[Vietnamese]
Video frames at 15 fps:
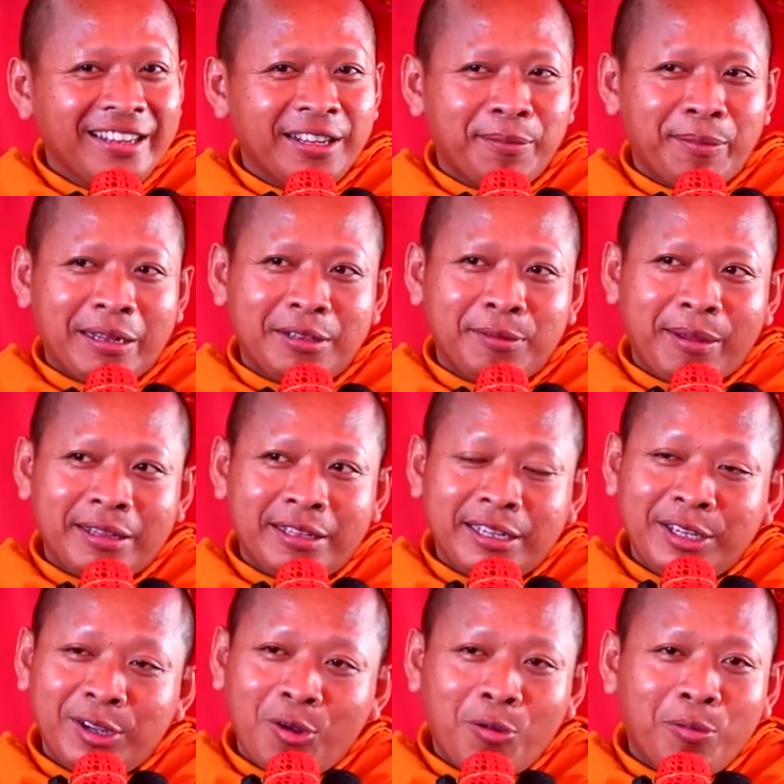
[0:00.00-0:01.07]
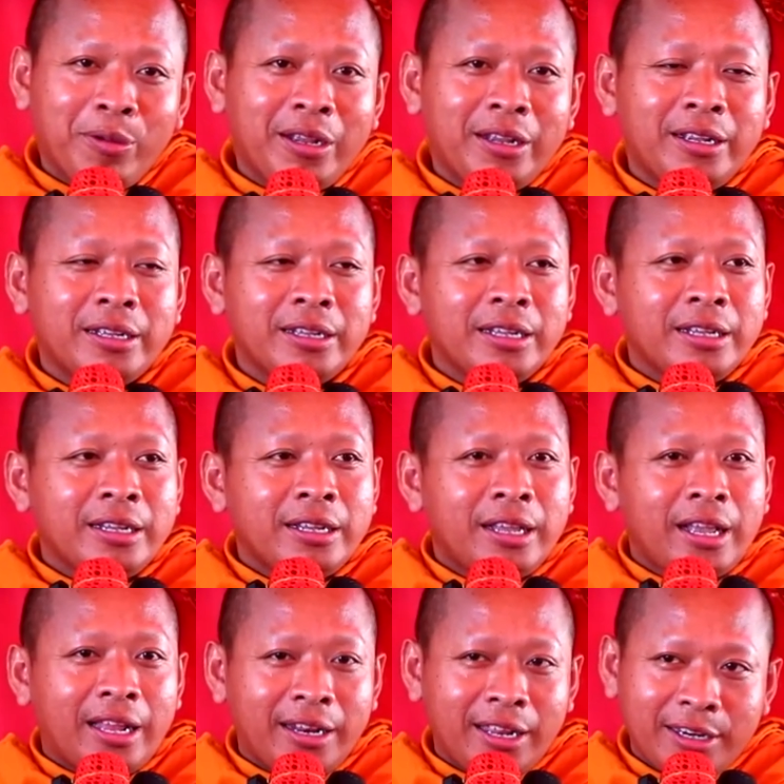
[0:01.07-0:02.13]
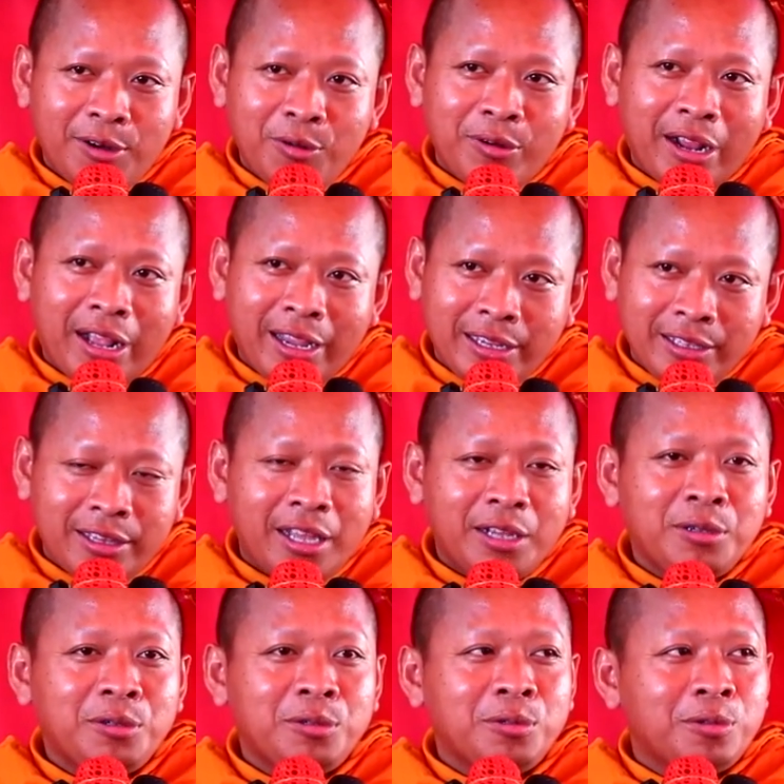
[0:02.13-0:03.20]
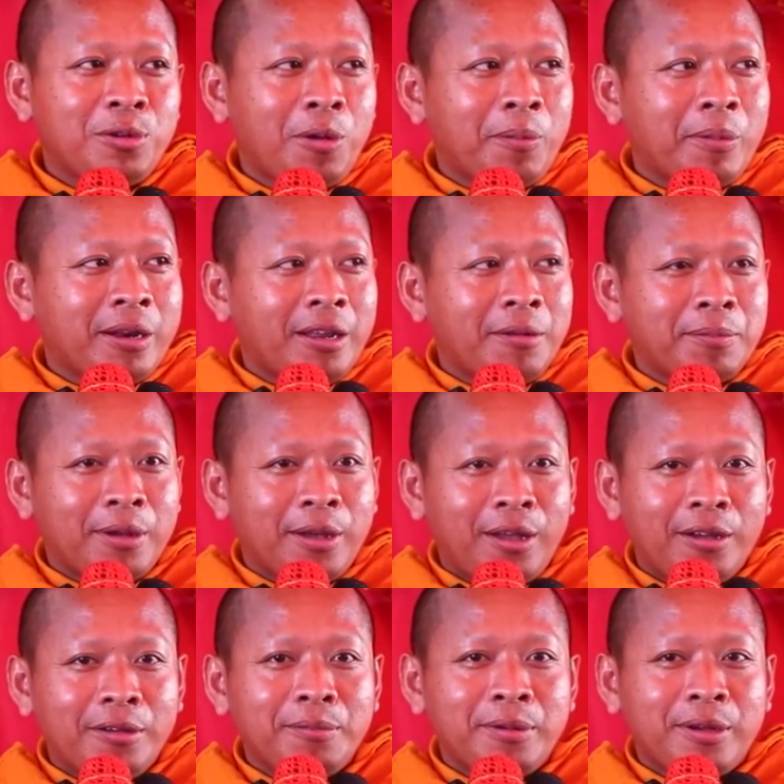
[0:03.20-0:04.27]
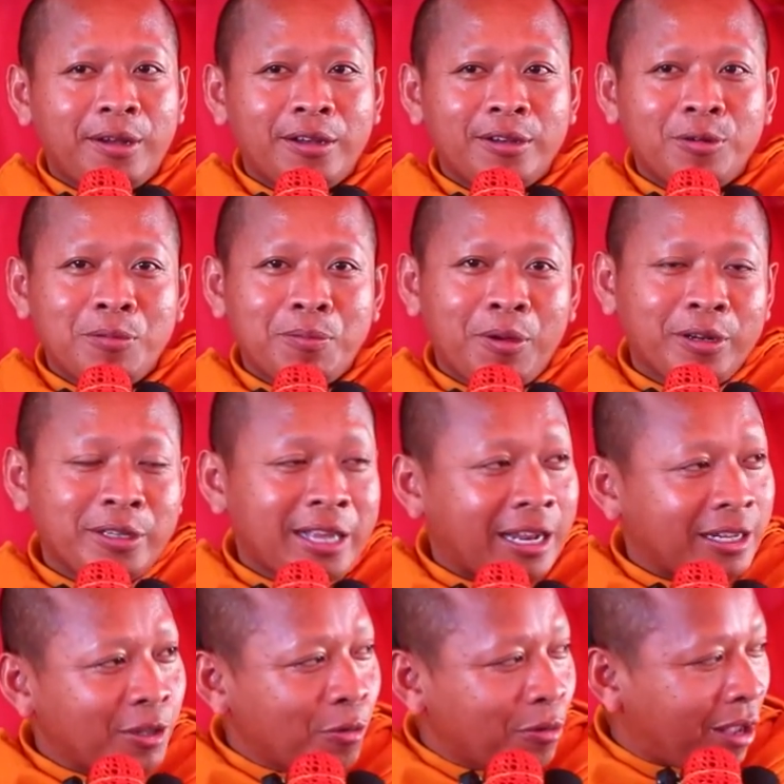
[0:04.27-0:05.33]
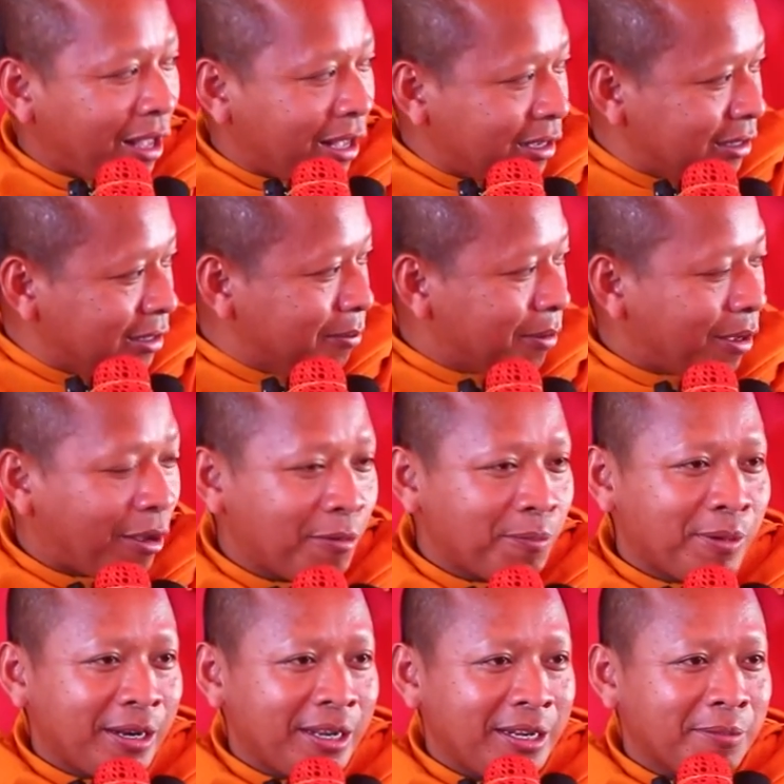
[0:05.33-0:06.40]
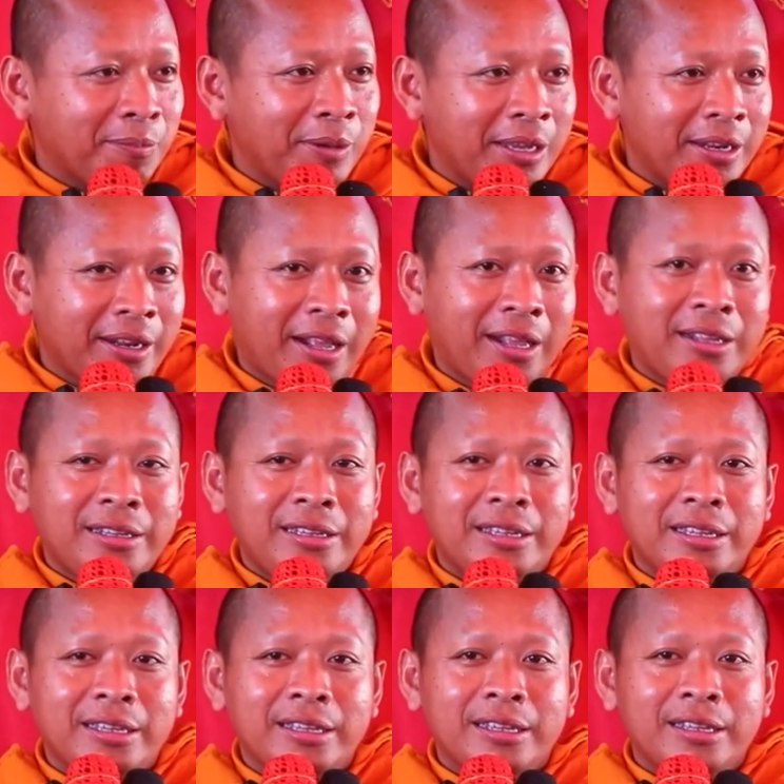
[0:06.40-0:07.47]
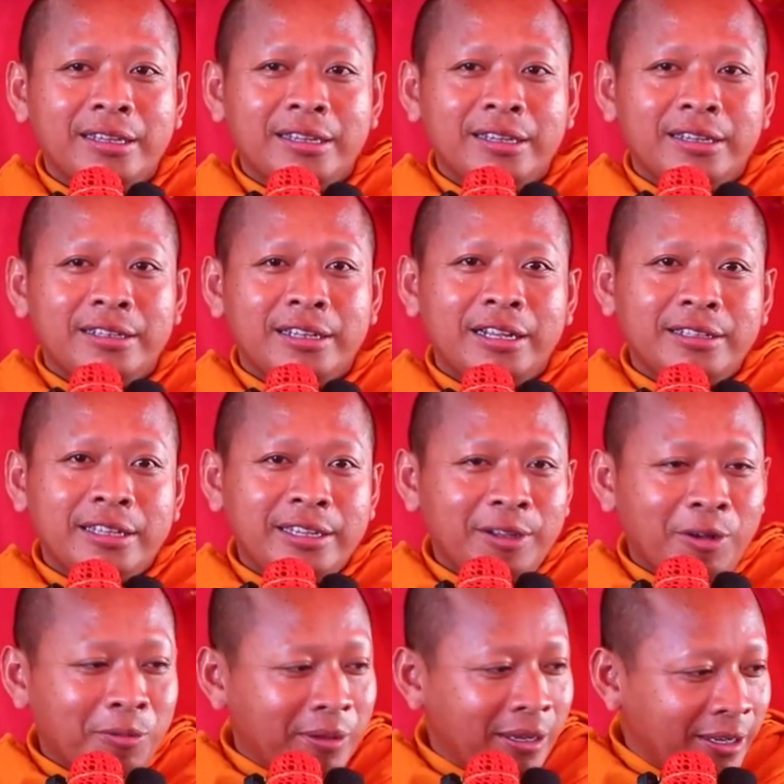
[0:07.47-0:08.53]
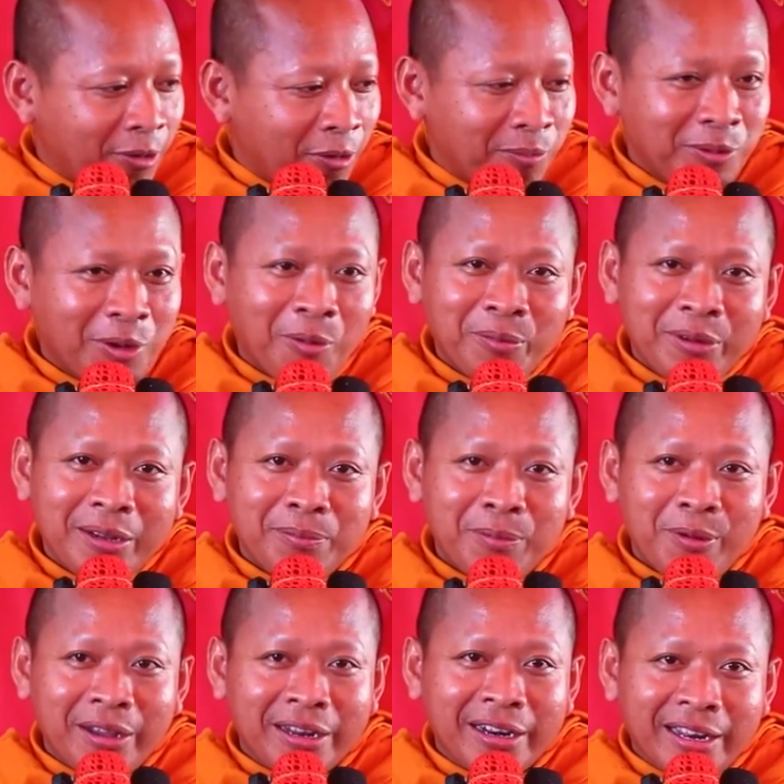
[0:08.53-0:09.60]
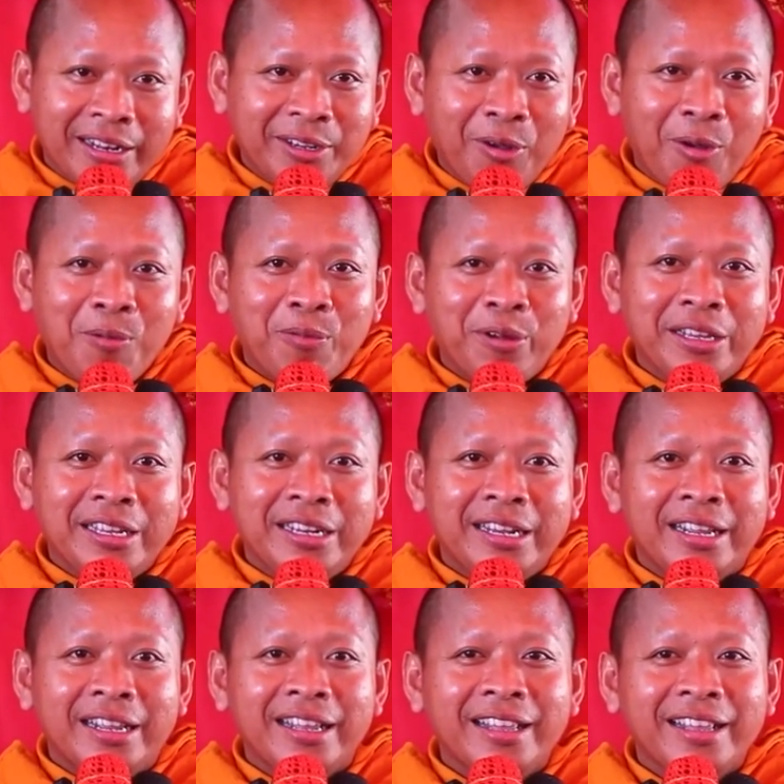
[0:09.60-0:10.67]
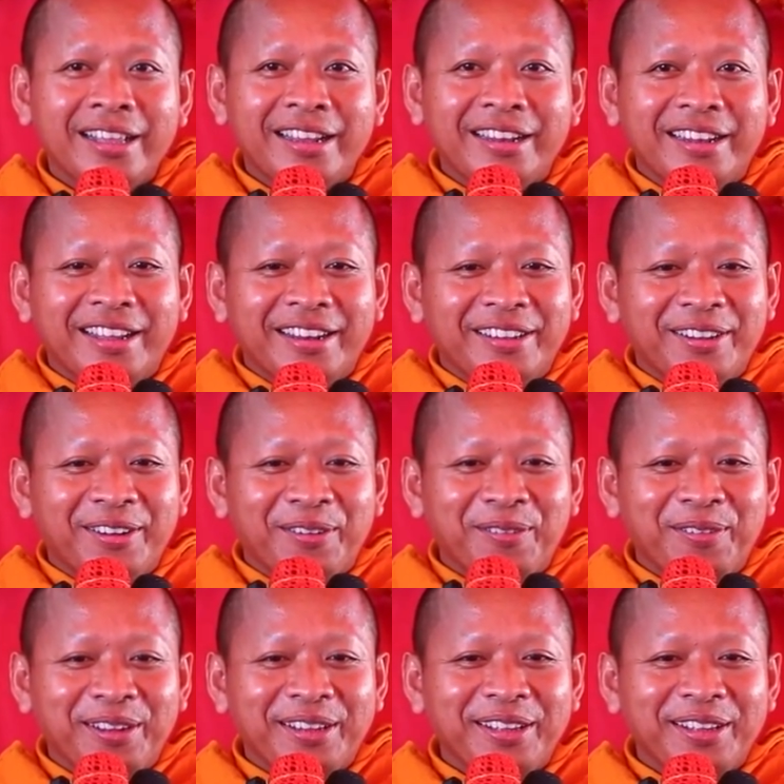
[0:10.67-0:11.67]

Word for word: trong bàn pha tới nhôm anh nật luôn ai tao còn mình nật bọn bọn rồi phật chặt tục hai bọn tiền là tiền hai nơi tới nhôm đấy nhôm nhôm đấy bọn anh nật nhôm với nhé nè nật nhôm